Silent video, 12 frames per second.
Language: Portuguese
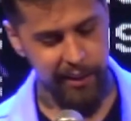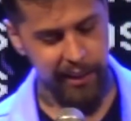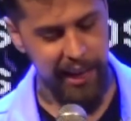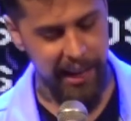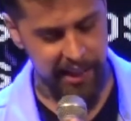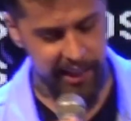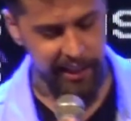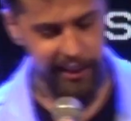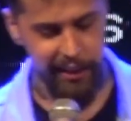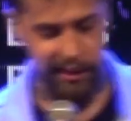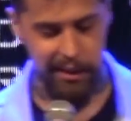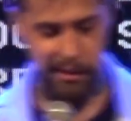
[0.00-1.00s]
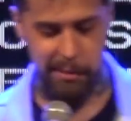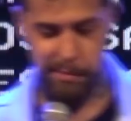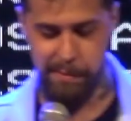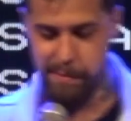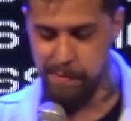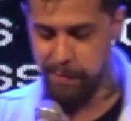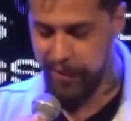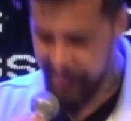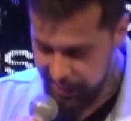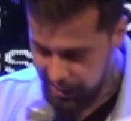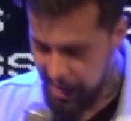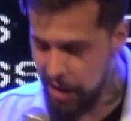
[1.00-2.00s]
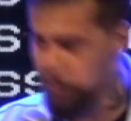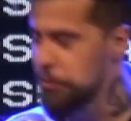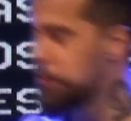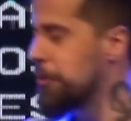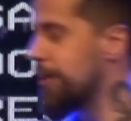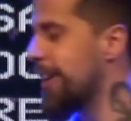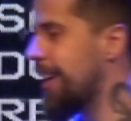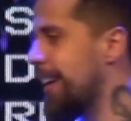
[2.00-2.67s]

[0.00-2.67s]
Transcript: que esse pseudo